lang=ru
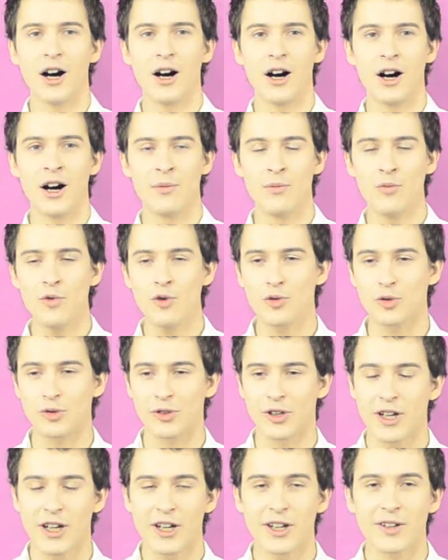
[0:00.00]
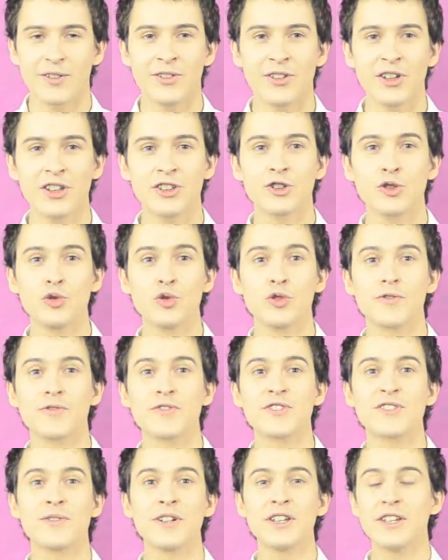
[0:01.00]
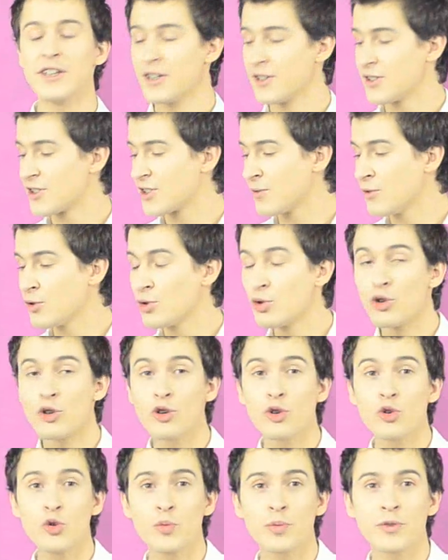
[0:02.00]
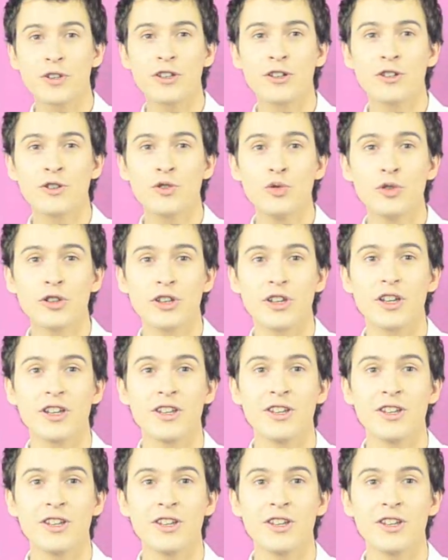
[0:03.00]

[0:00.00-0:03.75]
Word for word: А могут взять руль в свои с виду хрупкие руки